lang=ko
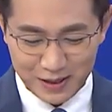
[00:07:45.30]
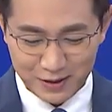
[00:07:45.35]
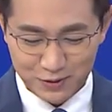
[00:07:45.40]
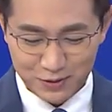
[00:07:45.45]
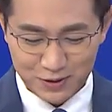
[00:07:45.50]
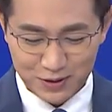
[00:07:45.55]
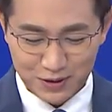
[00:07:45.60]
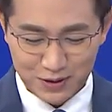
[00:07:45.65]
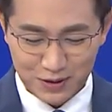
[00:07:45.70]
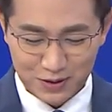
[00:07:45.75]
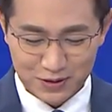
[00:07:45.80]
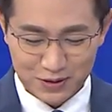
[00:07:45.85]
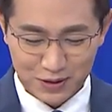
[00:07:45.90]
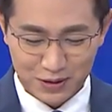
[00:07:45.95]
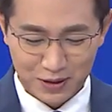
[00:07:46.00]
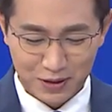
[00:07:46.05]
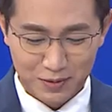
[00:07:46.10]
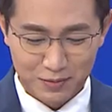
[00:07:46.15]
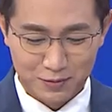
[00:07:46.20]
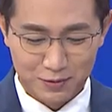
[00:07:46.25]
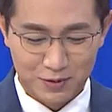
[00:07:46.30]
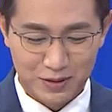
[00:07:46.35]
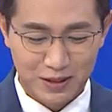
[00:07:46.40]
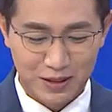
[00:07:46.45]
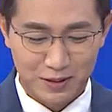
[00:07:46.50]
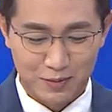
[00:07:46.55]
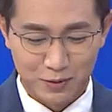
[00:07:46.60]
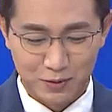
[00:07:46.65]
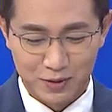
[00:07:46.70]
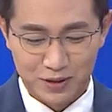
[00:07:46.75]
해주신 것처럼
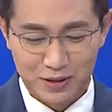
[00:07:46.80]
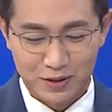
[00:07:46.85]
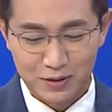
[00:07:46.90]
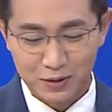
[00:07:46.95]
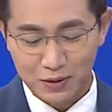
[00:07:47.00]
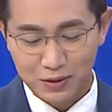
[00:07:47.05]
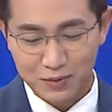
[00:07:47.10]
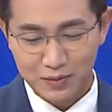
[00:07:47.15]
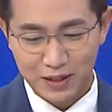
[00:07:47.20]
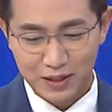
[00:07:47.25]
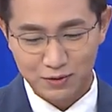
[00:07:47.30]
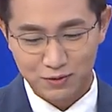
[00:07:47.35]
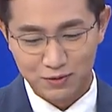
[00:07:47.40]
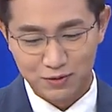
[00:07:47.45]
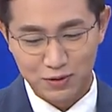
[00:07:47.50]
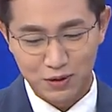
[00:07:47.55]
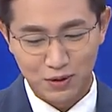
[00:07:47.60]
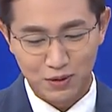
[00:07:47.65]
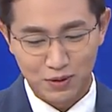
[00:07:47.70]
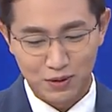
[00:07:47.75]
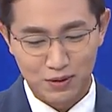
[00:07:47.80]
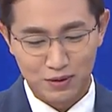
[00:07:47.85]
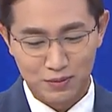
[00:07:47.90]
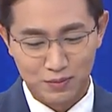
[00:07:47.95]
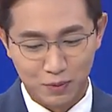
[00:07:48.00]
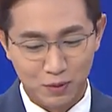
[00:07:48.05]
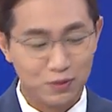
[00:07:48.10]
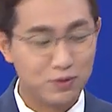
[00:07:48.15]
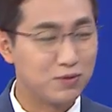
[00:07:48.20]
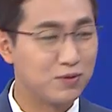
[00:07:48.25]
우리가 뭐 리더와
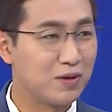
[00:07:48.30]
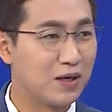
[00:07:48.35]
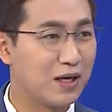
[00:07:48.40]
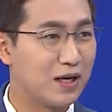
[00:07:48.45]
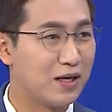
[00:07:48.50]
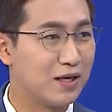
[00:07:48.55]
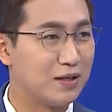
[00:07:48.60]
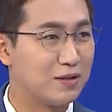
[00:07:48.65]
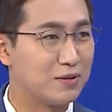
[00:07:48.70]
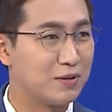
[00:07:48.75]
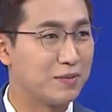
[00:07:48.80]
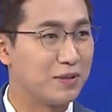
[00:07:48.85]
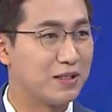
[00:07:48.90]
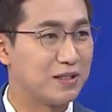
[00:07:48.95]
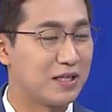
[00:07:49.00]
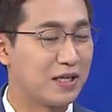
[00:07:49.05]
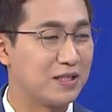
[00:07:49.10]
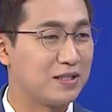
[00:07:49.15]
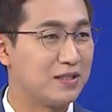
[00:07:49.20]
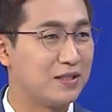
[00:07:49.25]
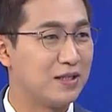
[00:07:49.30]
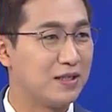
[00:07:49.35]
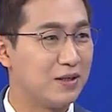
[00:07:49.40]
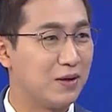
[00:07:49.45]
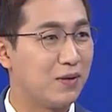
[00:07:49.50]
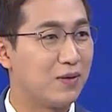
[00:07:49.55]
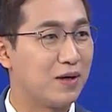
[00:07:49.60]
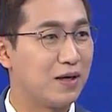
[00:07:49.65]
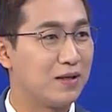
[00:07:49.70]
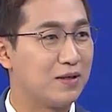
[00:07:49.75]
구성원 모두가 정말 자신의
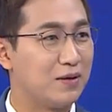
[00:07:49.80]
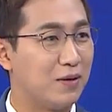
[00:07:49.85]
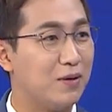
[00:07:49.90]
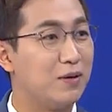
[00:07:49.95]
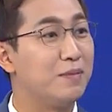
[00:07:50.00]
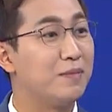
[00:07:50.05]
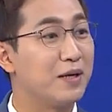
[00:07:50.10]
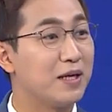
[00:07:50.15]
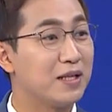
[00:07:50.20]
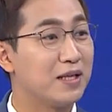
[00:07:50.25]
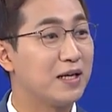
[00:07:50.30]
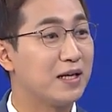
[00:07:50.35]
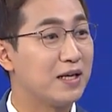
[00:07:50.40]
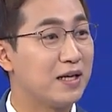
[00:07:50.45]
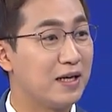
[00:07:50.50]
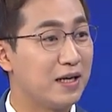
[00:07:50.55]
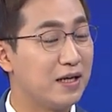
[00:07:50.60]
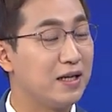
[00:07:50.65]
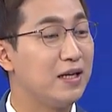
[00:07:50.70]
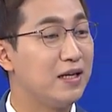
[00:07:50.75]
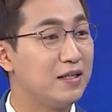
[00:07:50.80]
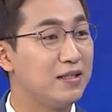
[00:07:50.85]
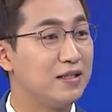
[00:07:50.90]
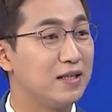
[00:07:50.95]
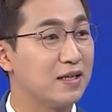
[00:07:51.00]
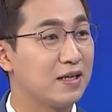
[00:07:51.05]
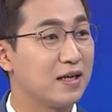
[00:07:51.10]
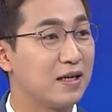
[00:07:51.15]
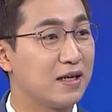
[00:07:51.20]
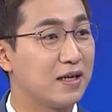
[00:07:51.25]
역할을 얼마나
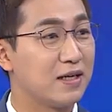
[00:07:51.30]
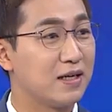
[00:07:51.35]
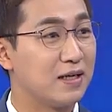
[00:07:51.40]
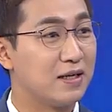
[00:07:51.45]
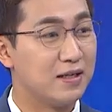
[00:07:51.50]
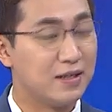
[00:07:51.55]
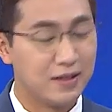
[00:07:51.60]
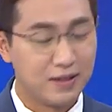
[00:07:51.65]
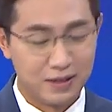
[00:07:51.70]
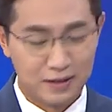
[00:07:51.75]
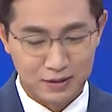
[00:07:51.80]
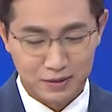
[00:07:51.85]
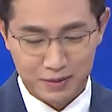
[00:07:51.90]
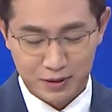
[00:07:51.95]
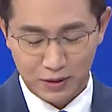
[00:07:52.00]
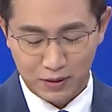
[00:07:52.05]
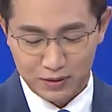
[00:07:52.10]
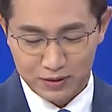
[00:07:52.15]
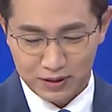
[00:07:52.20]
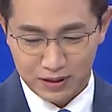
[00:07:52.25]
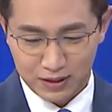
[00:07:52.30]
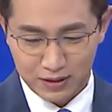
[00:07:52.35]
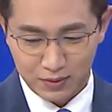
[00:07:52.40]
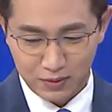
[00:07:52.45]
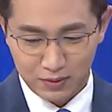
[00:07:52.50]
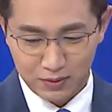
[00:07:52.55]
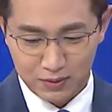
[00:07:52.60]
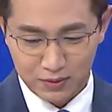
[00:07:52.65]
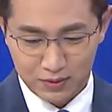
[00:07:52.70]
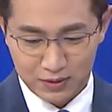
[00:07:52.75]
해내느냐가 정말 건강한
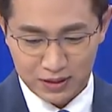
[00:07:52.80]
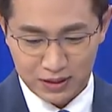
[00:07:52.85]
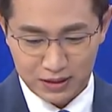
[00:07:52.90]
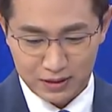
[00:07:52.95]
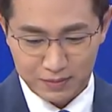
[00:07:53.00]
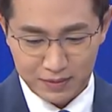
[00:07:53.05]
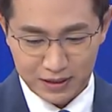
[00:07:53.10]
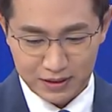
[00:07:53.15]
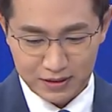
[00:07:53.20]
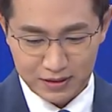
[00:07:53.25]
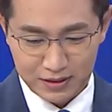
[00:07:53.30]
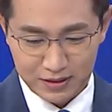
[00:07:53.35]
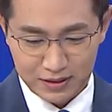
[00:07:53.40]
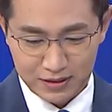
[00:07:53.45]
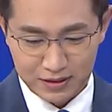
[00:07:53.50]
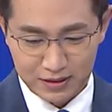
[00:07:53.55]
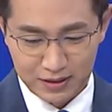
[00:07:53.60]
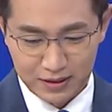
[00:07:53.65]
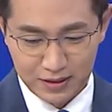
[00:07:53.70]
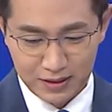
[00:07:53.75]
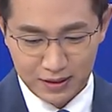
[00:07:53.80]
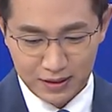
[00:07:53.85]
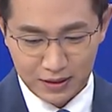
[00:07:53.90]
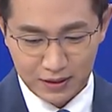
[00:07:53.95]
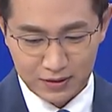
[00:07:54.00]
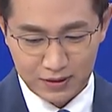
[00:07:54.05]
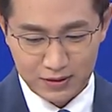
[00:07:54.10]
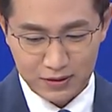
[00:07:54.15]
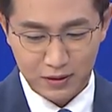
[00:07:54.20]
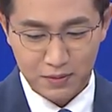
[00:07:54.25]
공동체를 만드는
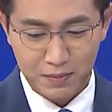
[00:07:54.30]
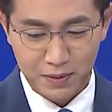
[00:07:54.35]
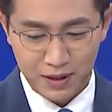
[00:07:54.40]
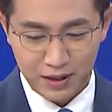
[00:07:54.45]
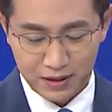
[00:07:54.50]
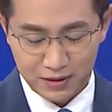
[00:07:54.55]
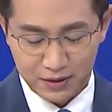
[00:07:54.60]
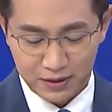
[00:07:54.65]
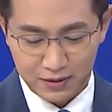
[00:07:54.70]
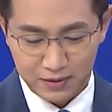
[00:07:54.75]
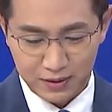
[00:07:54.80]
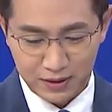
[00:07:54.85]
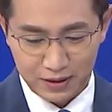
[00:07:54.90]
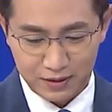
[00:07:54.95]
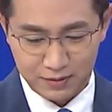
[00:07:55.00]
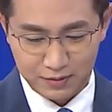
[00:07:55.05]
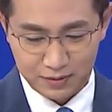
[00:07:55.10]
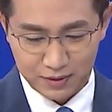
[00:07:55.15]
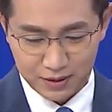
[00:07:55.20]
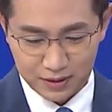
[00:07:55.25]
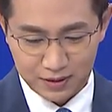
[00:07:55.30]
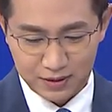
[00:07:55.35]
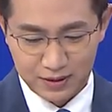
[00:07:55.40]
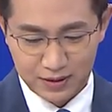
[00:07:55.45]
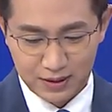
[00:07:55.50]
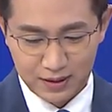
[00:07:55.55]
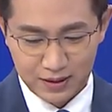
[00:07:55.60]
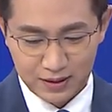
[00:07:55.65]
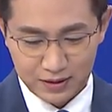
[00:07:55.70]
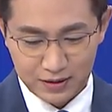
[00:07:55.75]
어떤 성패가 될 것 같고요.
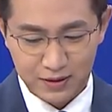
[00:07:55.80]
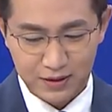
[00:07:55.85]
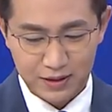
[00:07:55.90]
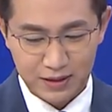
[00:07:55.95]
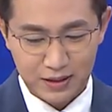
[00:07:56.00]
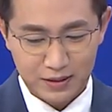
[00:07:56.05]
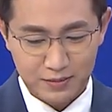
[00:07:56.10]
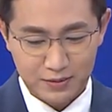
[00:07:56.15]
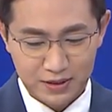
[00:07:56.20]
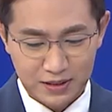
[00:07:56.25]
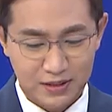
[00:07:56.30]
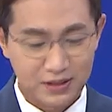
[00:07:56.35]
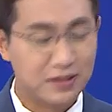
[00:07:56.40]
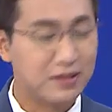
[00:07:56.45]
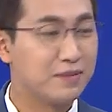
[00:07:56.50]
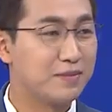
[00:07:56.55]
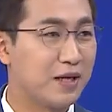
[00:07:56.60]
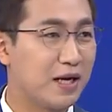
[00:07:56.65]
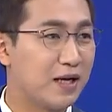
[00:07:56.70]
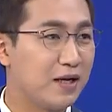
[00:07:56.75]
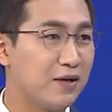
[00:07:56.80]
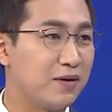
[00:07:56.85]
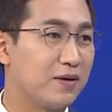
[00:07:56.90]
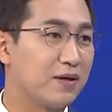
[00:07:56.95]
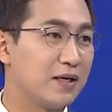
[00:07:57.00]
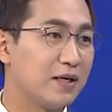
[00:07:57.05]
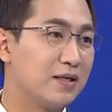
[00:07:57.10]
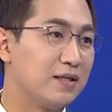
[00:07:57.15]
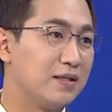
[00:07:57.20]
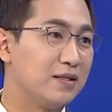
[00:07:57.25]
그렇기 때문에 지금 나의
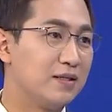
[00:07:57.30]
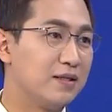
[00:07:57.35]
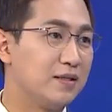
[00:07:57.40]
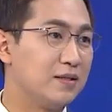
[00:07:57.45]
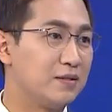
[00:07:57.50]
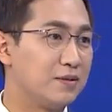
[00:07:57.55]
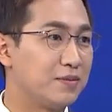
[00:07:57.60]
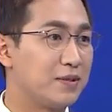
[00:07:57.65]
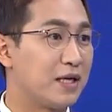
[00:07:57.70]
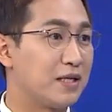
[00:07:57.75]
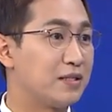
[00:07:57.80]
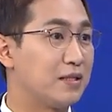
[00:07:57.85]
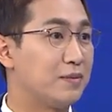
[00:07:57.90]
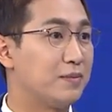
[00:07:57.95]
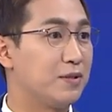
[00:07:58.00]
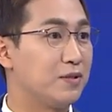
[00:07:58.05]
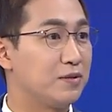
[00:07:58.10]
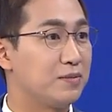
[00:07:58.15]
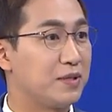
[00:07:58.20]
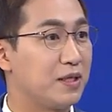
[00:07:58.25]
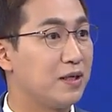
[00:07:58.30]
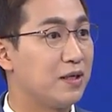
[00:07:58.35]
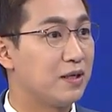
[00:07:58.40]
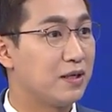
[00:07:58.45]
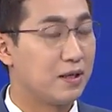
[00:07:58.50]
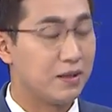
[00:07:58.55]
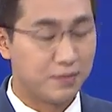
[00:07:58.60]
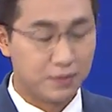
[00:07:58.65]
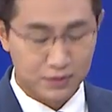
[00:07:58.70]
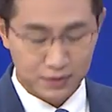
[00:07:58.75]
역할을 좀 다시 한번 좀
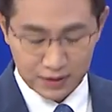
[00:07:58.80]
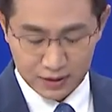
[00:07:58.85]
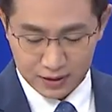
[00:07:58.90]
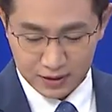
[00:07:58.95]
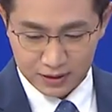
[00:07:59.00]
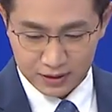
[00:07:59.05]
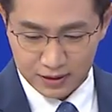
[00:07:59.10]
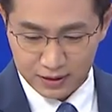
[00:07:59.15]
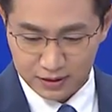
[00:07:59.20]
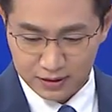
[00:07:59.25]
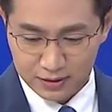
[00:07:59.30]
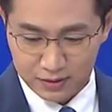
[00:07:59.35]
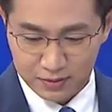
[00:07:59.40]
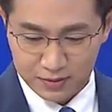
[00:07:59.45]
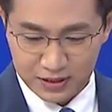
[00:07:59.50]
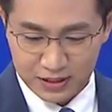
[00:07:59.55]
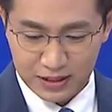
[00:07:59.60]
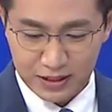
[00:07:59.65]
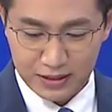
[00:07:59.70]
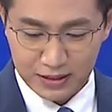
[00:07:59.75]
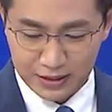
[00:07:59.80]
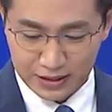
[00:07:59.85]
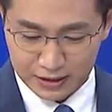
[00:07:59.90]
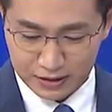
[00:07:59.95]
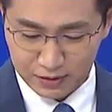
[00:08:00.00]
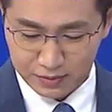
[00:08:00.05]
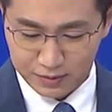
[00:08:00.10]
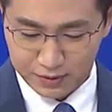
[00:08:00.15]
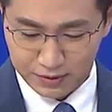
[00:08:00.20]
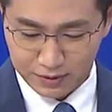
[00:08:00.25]
생각해보는 그런 좀 시간을
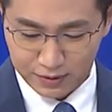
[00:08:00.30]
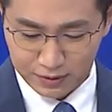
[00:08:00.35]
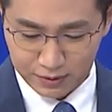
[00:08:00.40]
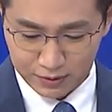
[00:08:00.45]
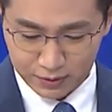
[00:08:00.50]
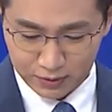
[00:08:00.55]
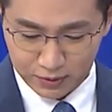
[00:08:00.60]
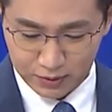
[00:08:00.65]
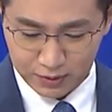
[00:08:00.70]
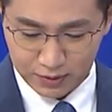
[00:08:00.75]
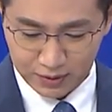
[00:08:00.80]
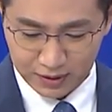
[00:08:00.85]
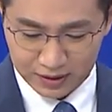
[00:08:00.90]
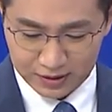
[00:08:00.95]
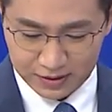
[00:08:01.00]
가져보는 것도 좋을 것